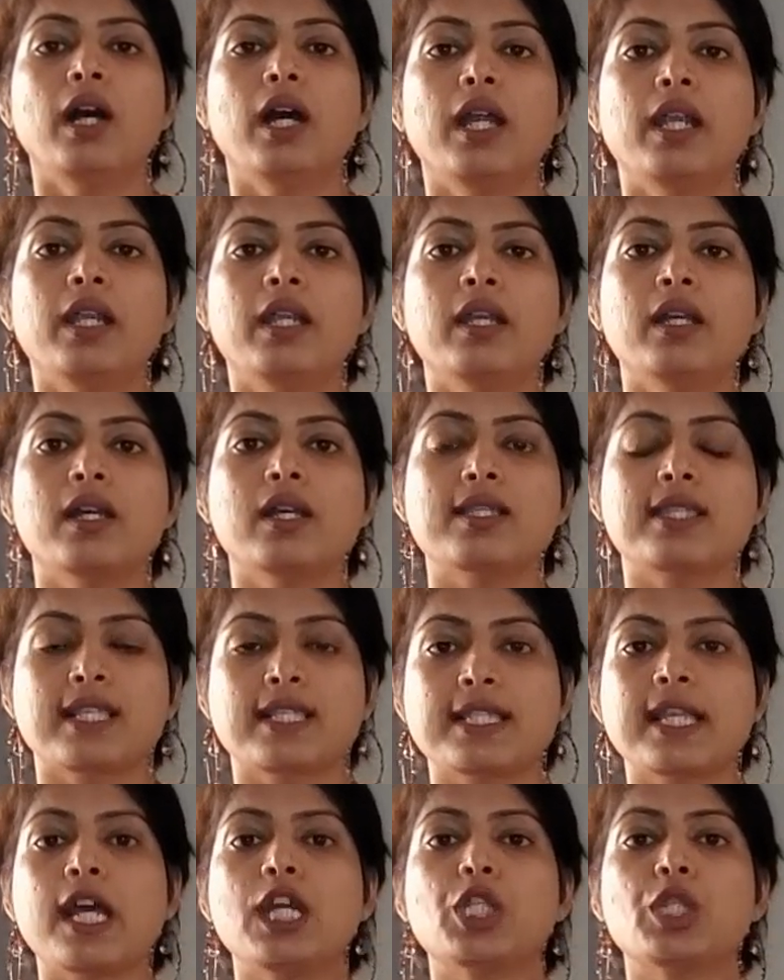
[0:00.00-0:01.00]
అండ్
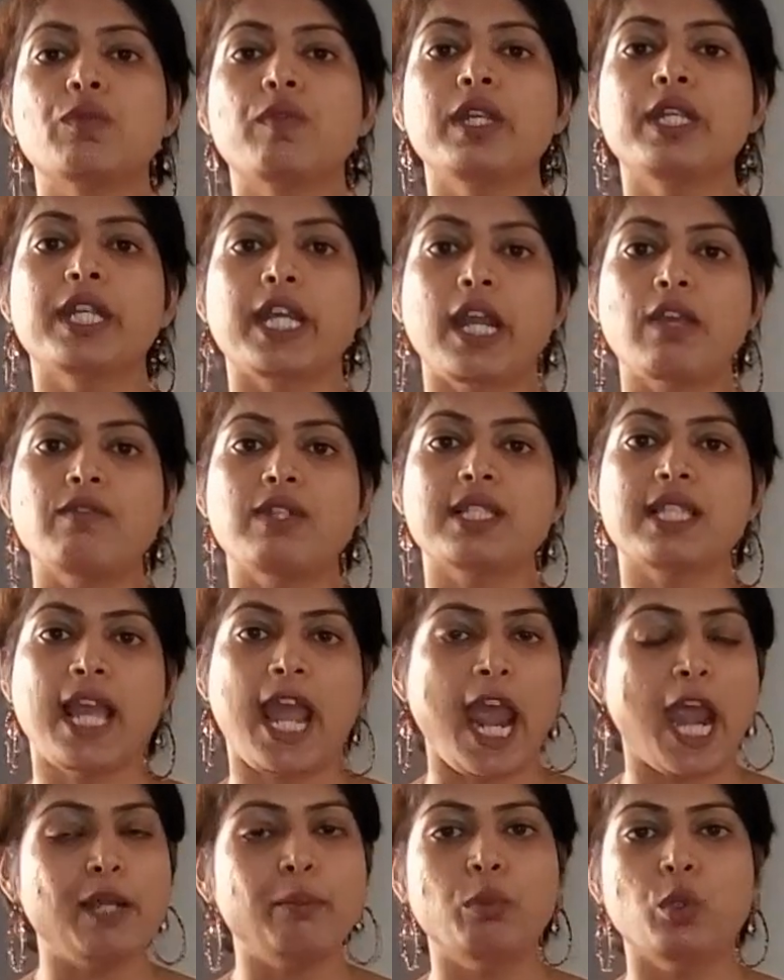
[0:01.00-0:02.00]
సస్కాచువన్ డ్రైవర్స్
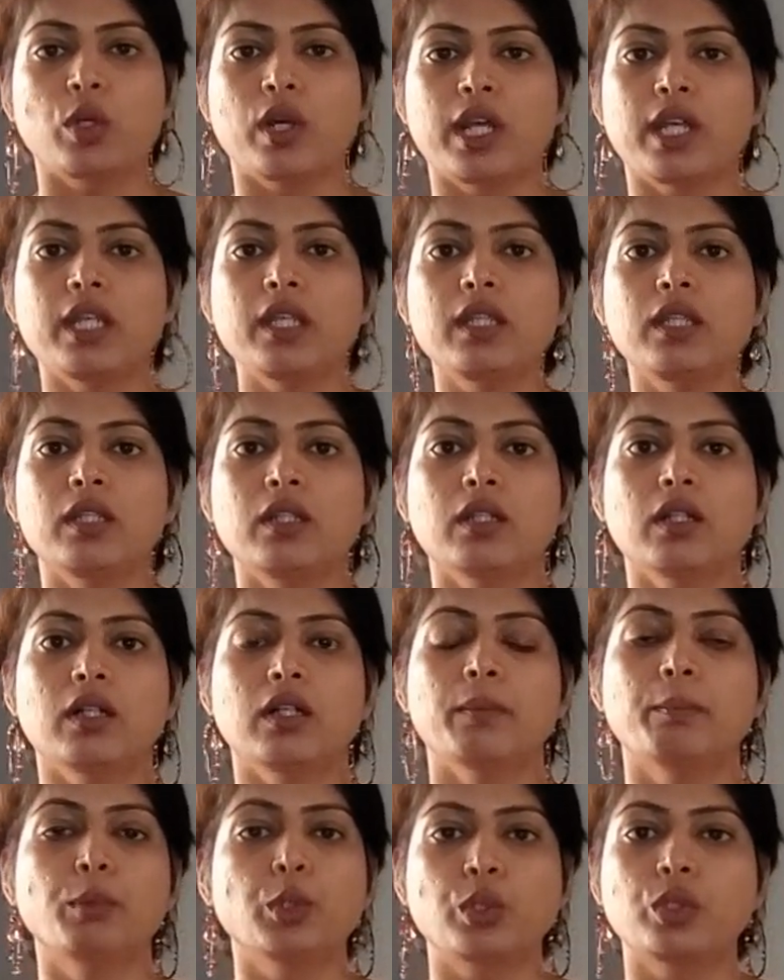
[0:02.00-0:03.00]
హ్యాండ్ బుక్ అని
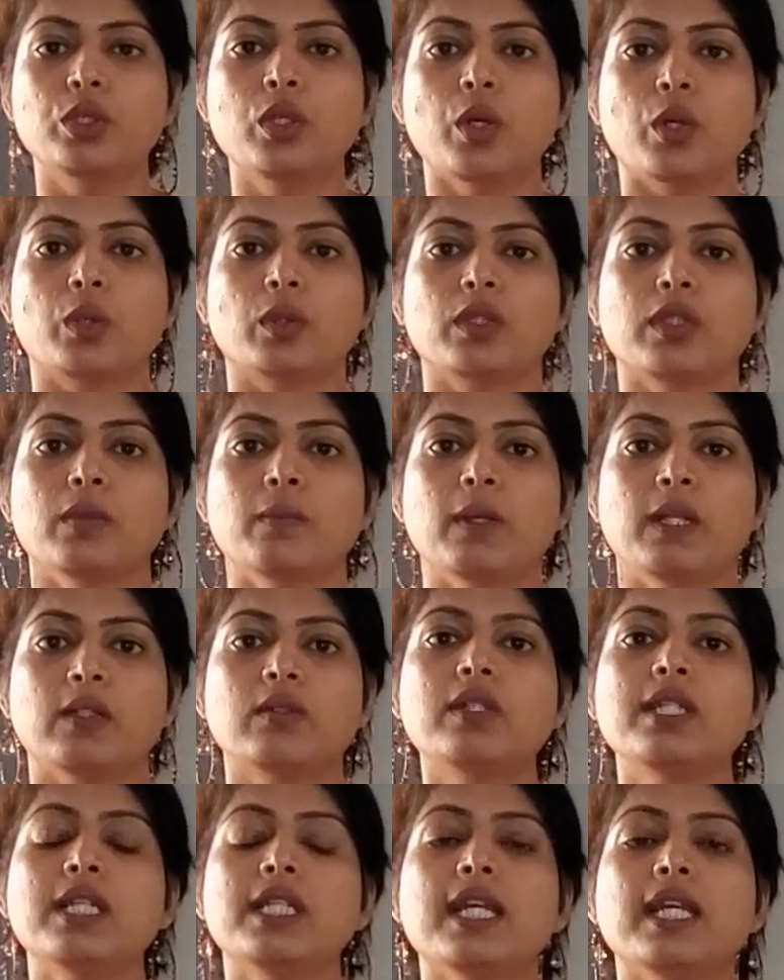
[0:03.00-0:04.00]
బుక్ uh, దొరుకుతుంది
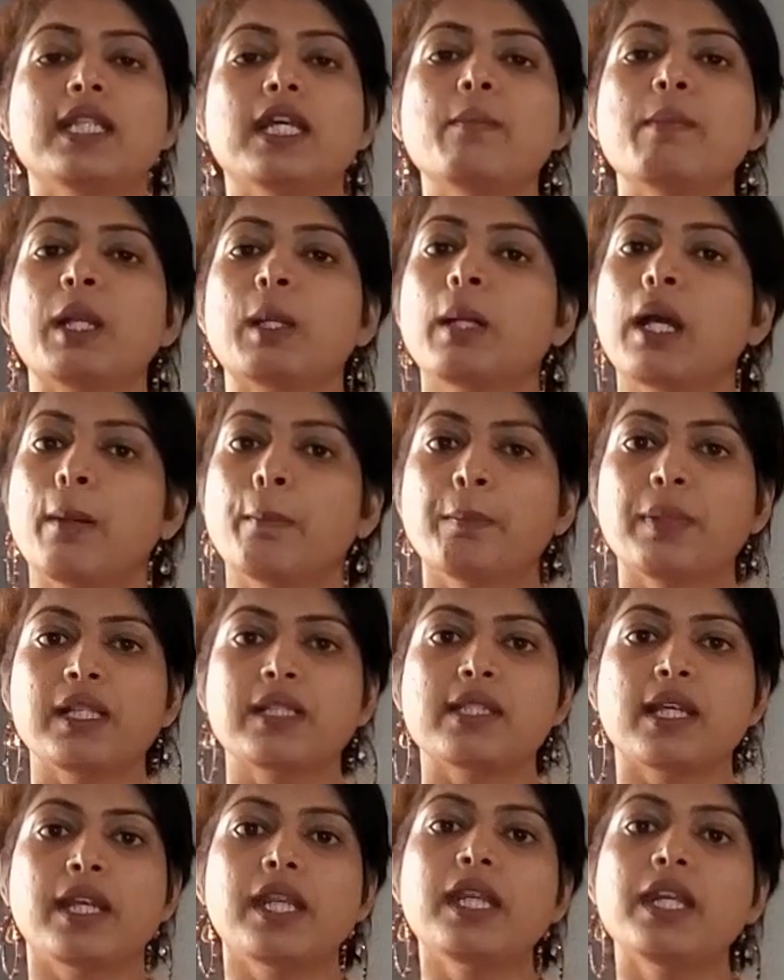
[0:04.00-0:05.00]
మనకు ఇదైతే మనం
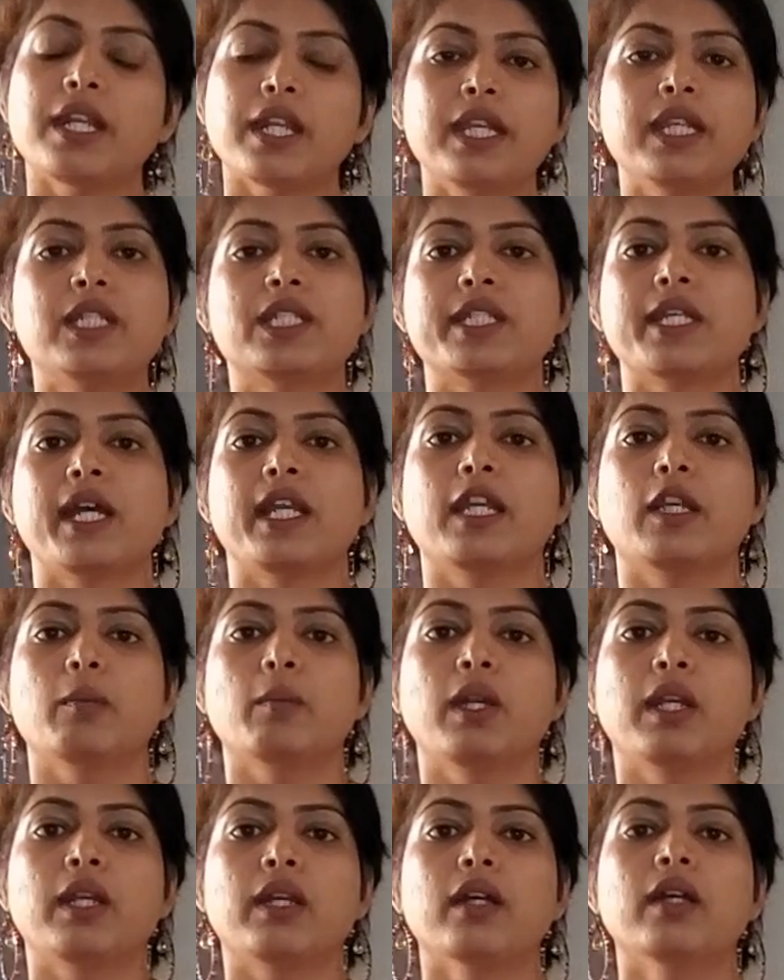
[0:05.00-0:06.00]
కంపల్సరీ రీడ్
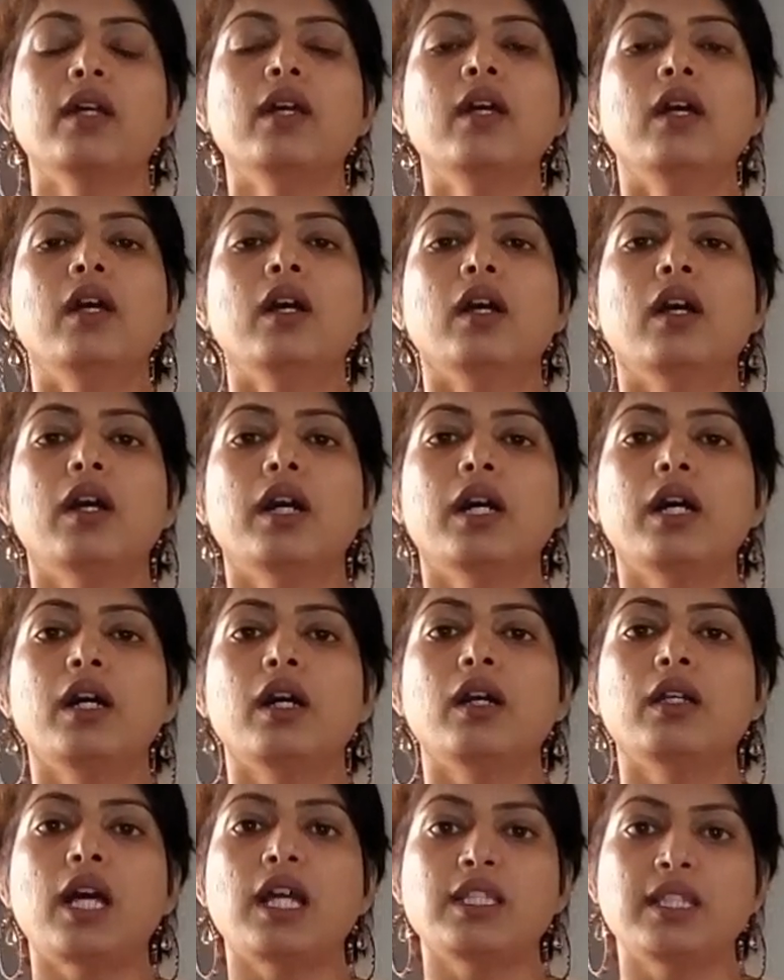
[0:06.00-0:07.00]
చేయాలన్నమాట uh,
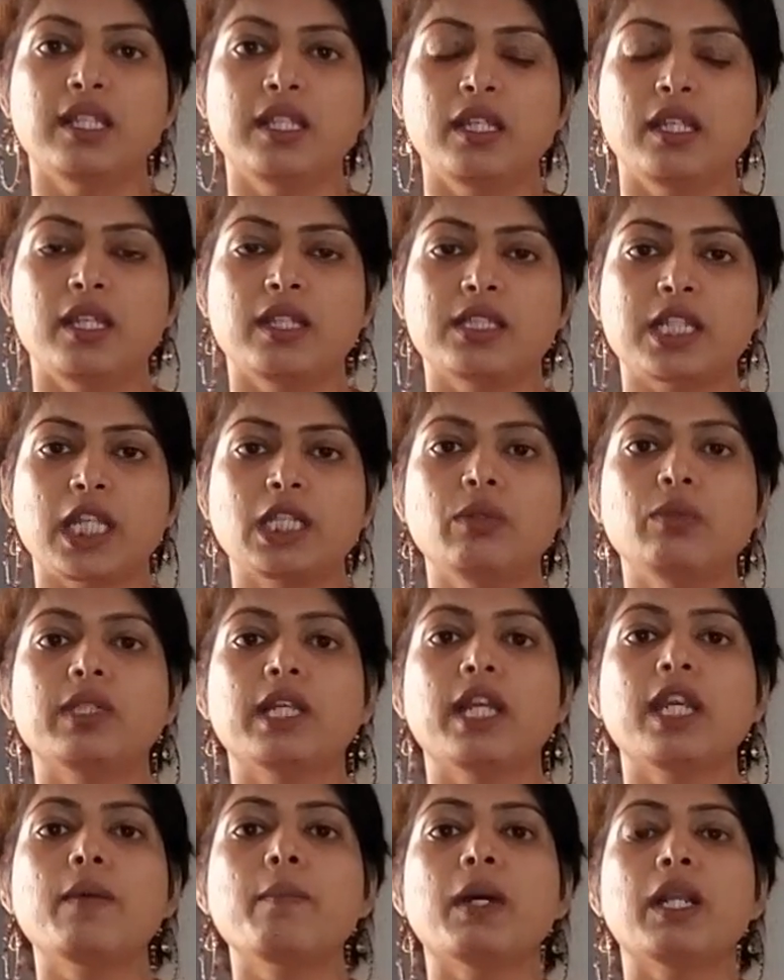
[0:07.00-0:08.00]
అది
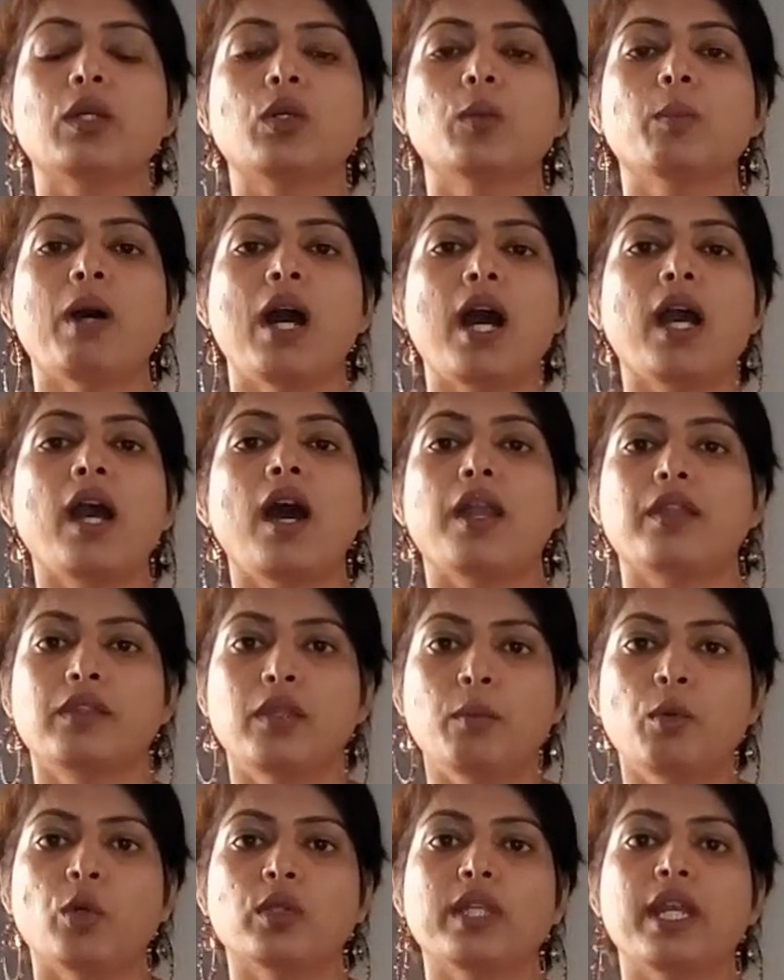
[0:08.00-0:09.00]
చదివితేనే మనకు బాగా
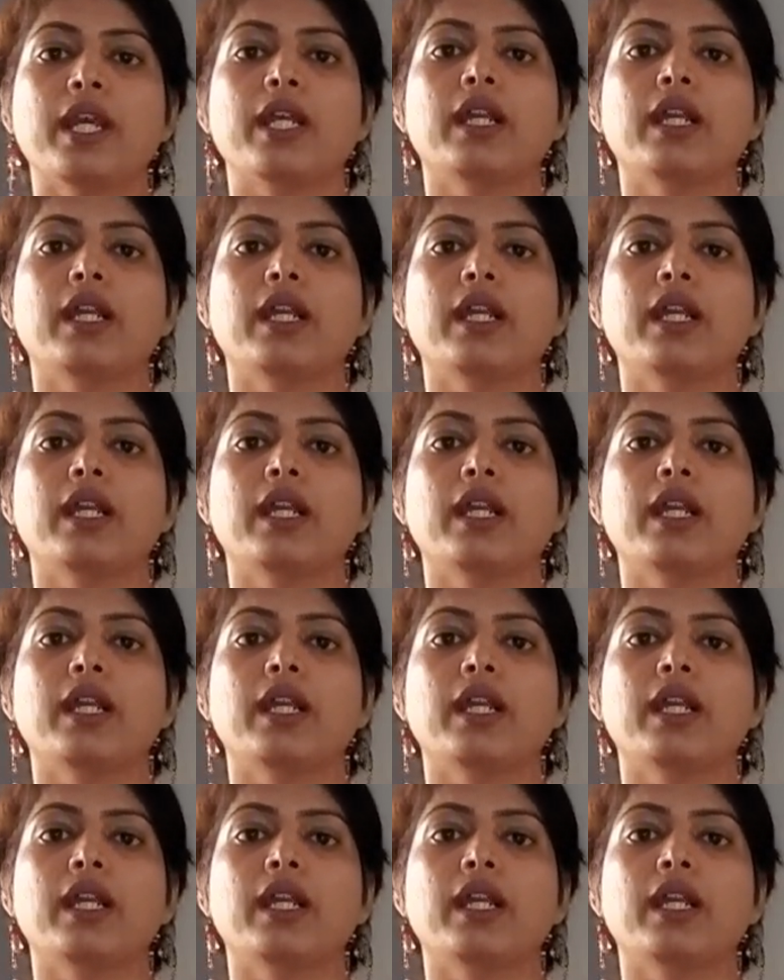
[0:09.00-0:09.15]
అర్థమవుతాయి